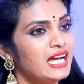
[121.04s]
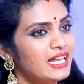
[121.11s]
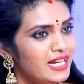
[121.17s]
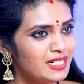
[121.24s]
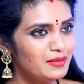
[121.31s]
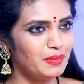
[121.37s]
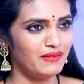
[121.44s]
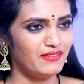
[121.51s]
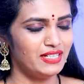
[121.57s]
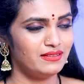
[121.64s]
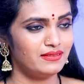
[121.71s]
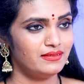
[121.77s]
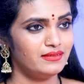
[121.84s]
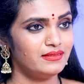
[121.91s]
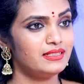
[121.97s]
కనక్ భవన్
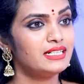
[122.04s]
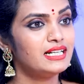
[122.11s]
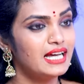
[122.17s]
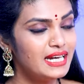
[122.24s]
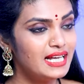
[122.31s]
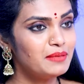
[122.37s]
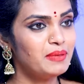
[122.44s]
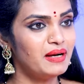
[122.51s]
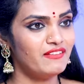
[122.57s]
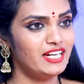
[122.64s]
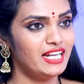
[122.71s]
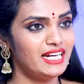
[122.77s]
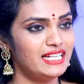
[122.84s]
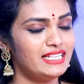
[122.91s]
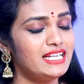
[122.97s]
కనక్
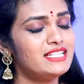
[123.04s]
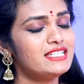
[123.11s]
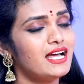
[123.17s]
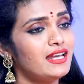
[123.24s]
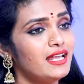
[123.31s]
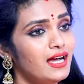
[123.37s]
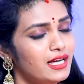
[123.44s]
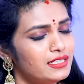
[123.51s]
భవన్ అనేది చాలా